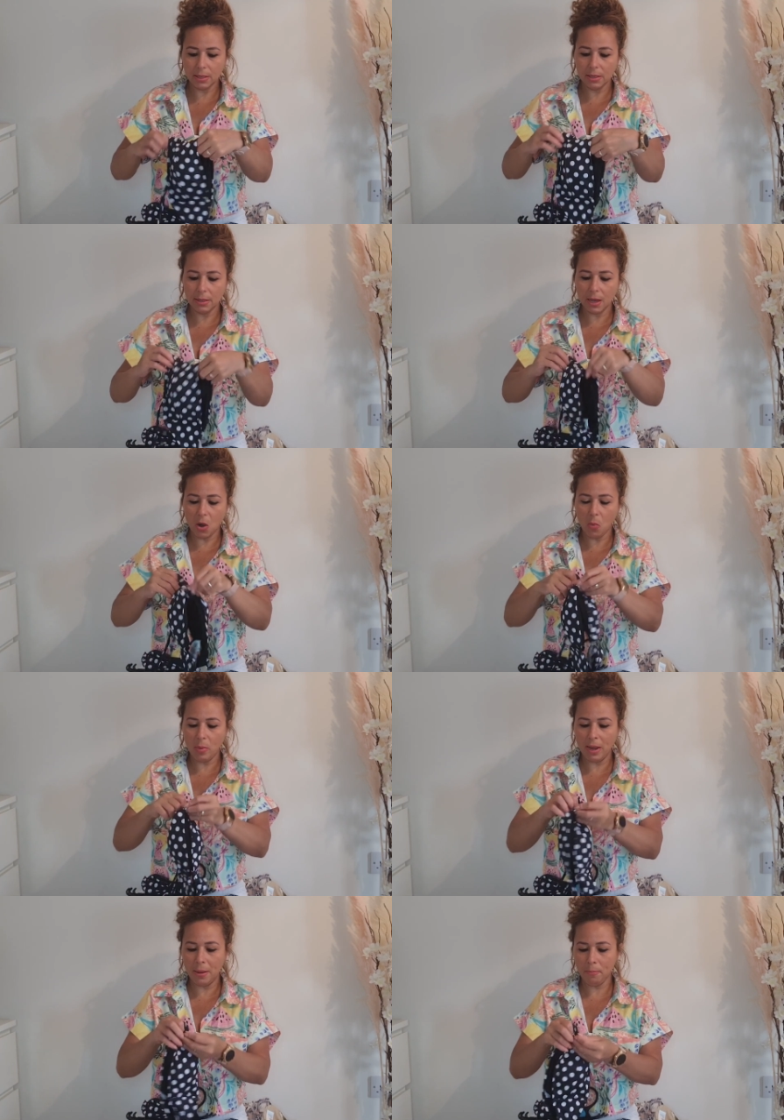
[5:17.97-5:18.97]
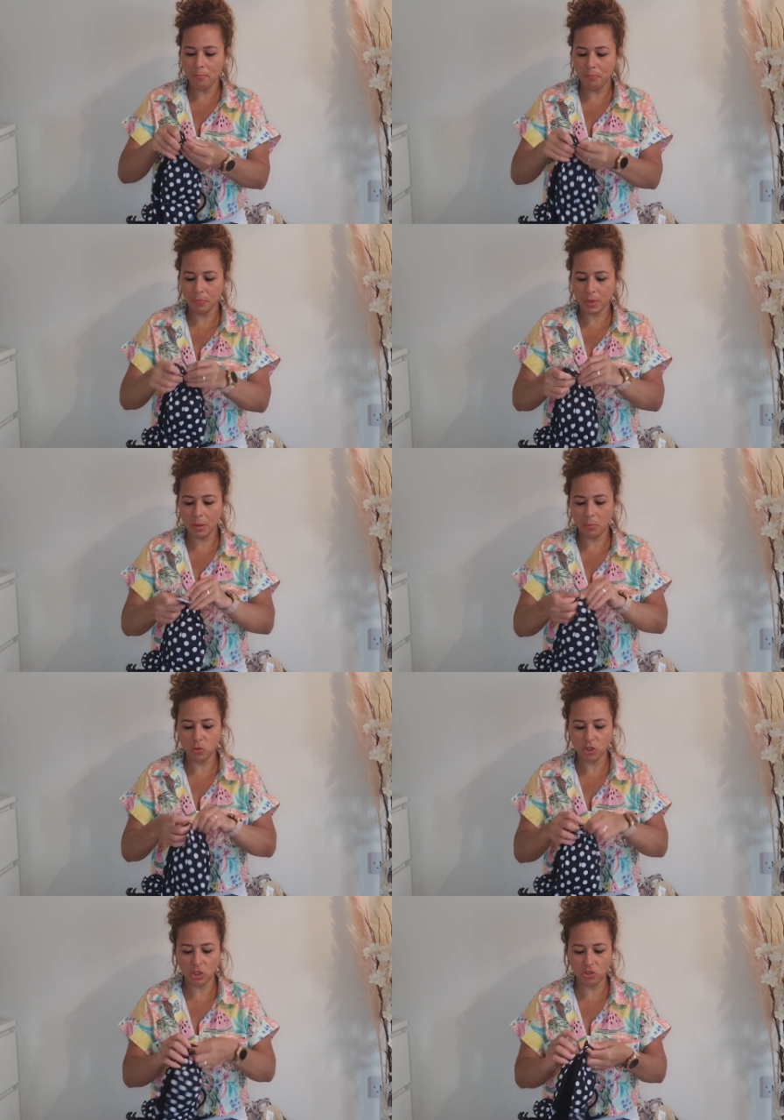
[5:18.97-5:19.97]
e dá uma
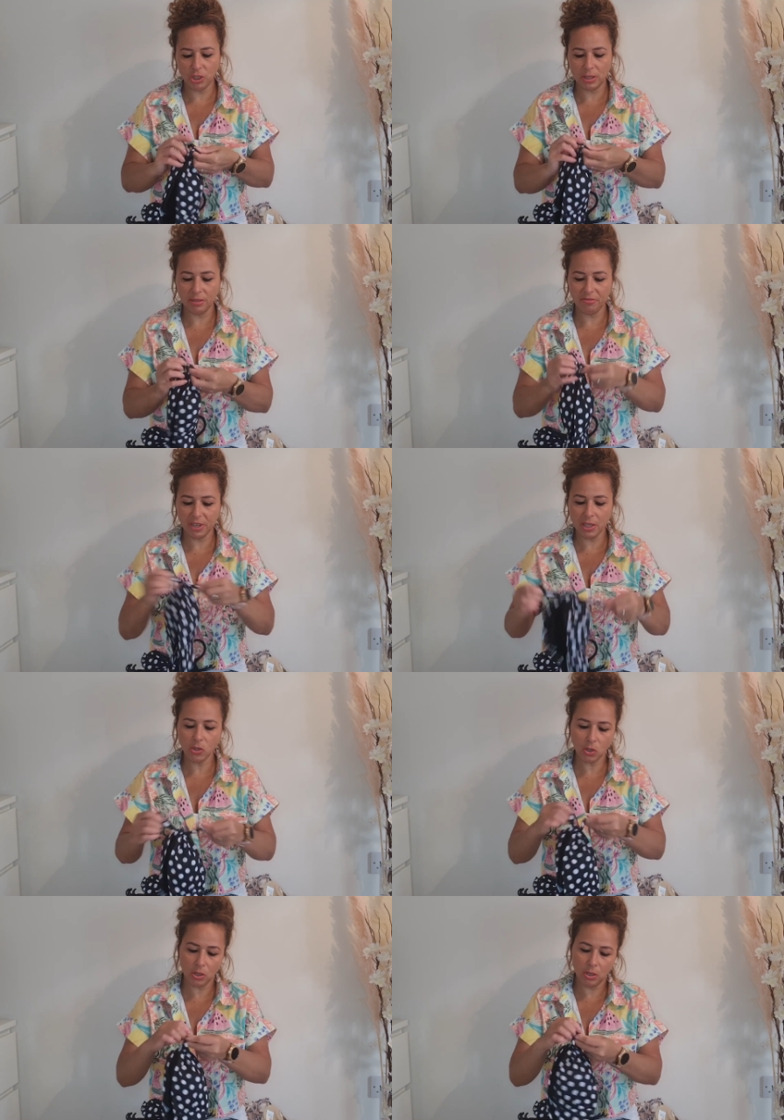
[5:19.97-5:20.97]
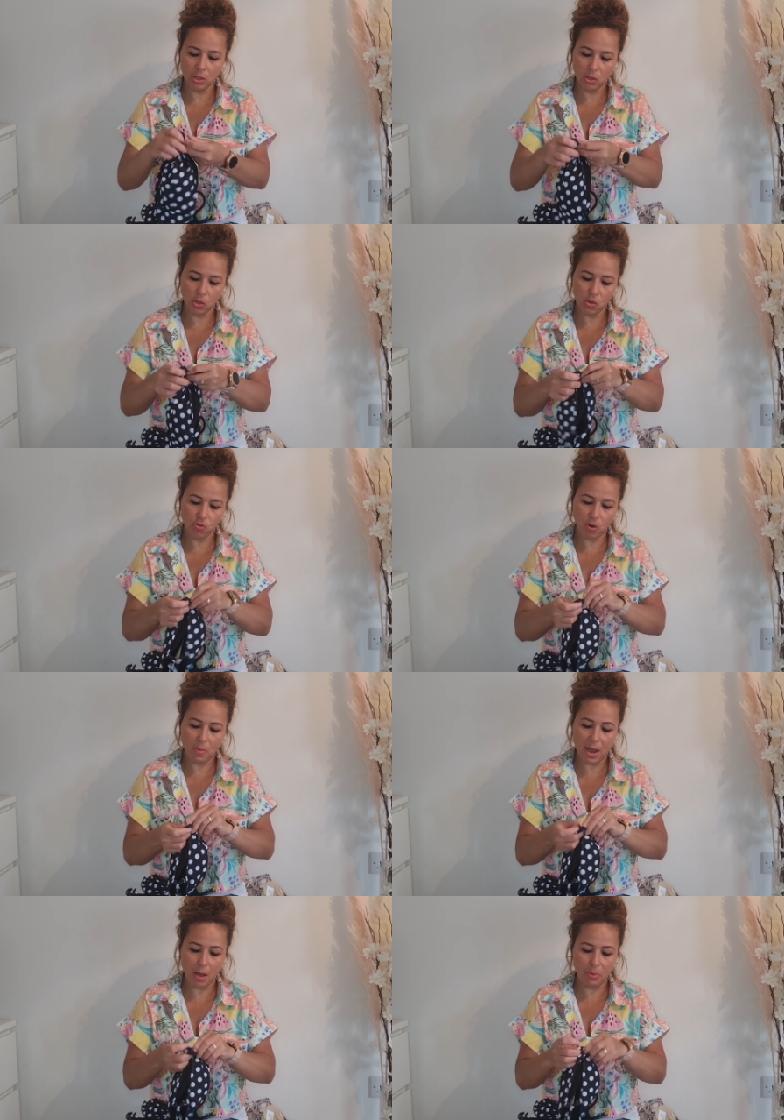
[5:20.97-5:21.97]
puxadinha aqui na frente Deixa eu
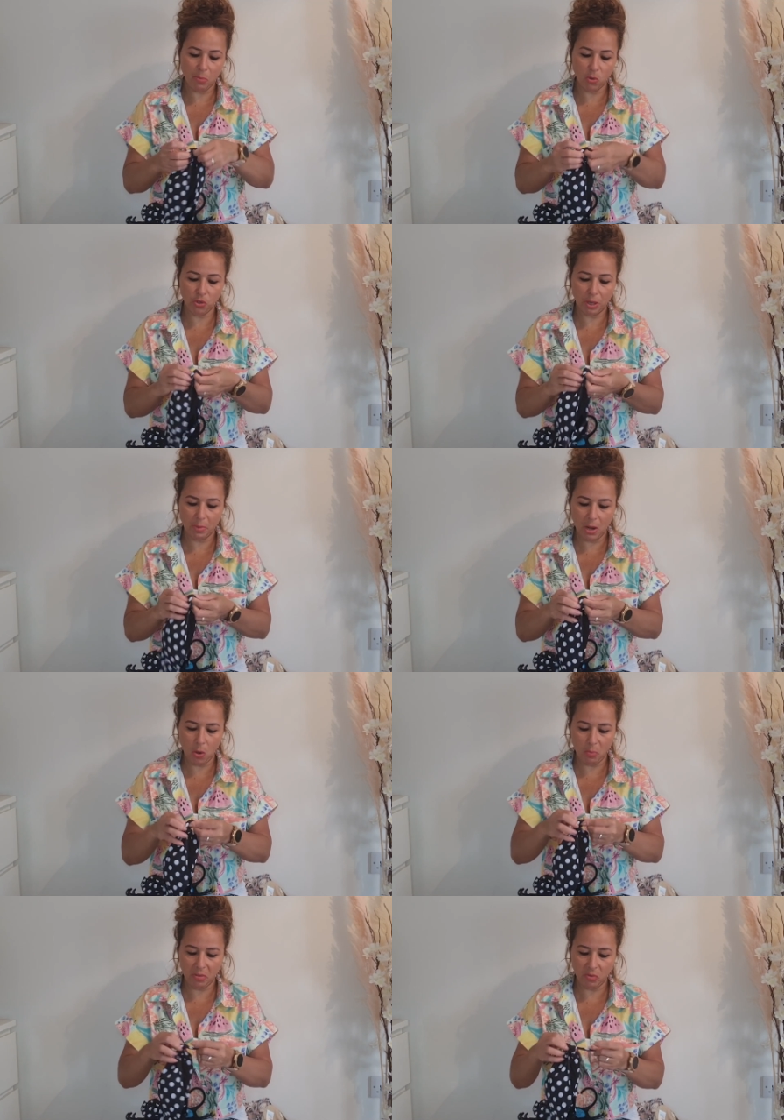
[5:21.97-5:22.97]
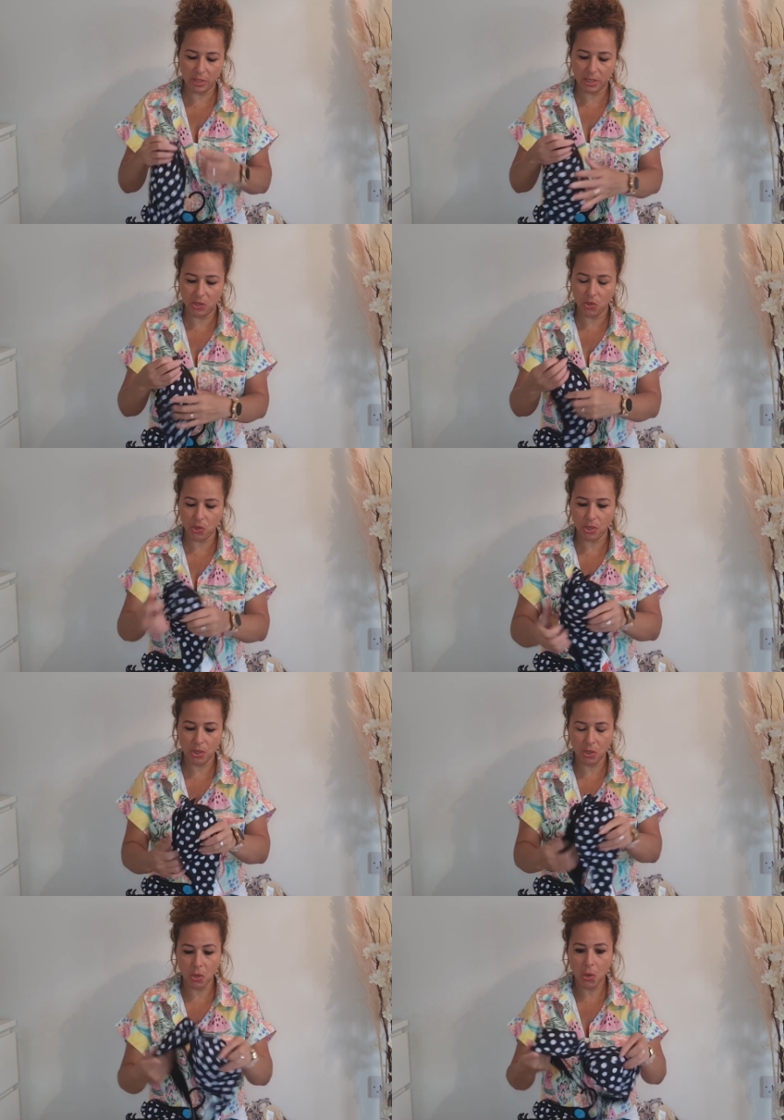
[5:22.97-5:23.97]
amarrar para mostrar melhor para vocês.
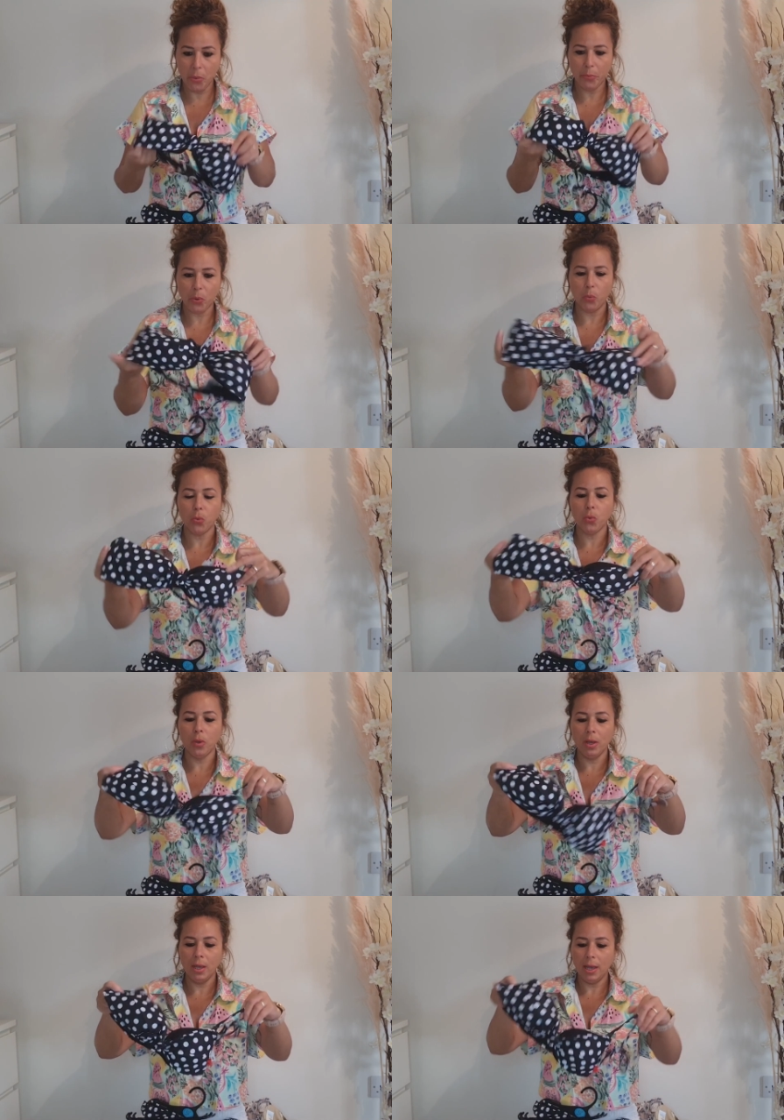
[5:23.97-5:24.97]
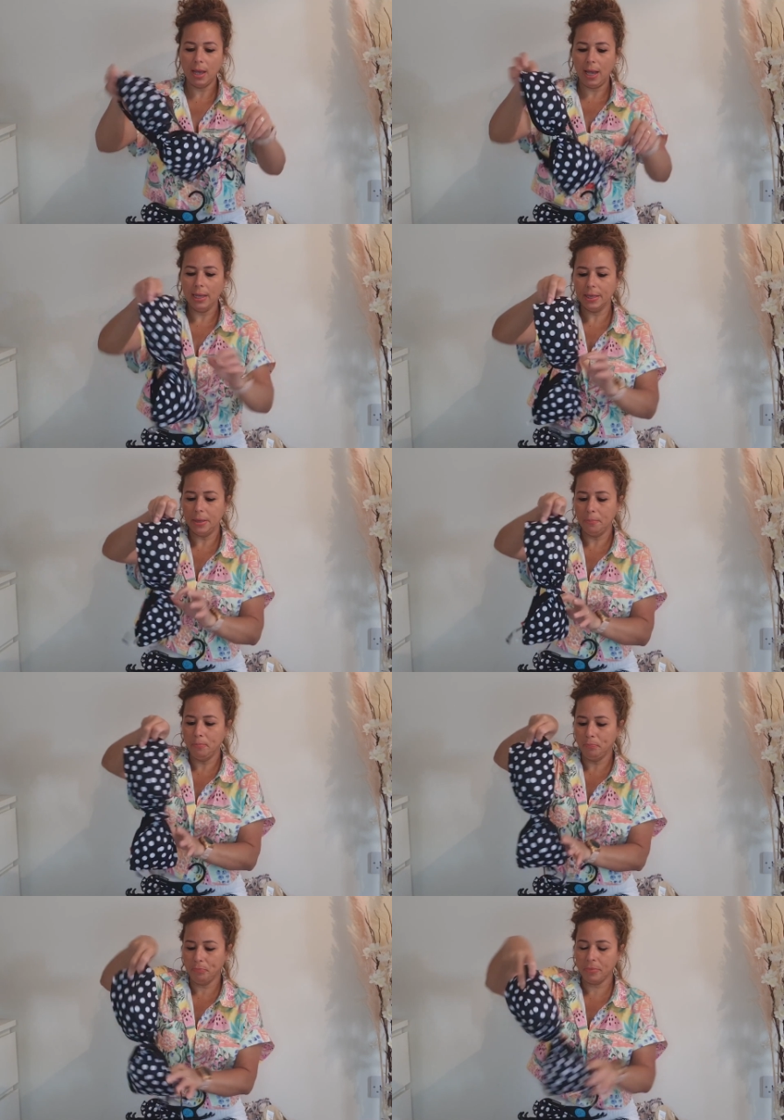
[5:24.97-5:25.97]
Pronto. Aqui.
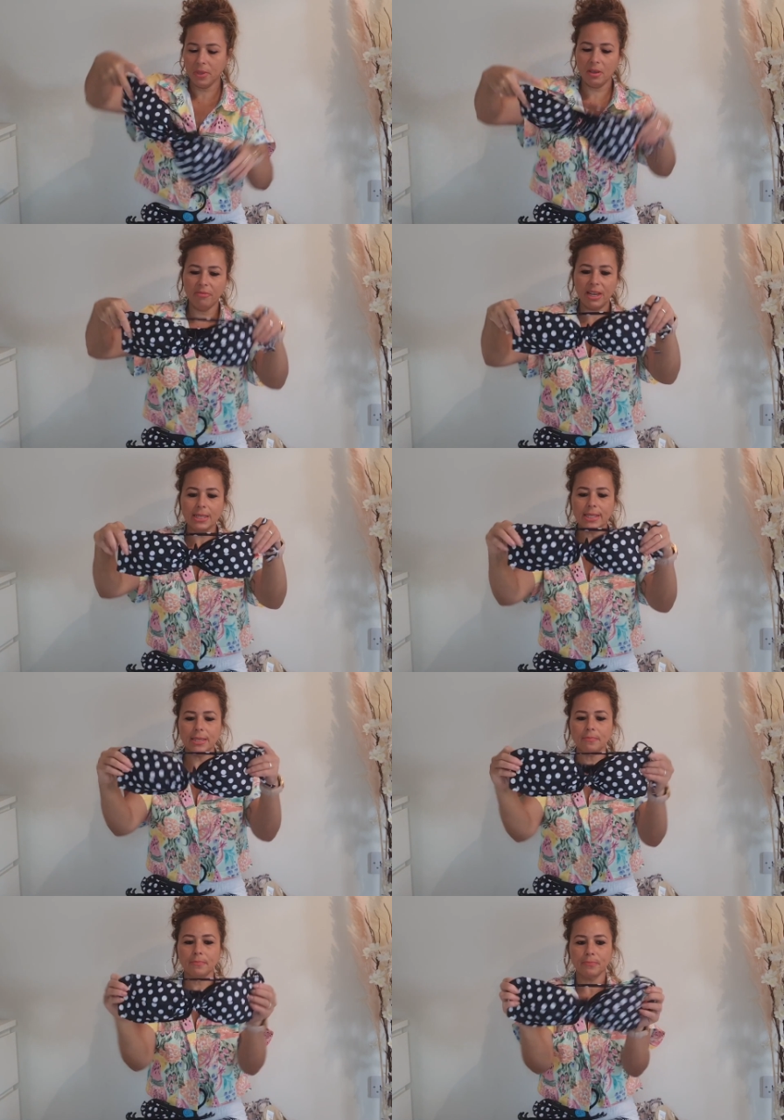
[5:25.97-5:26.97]
Fica assim.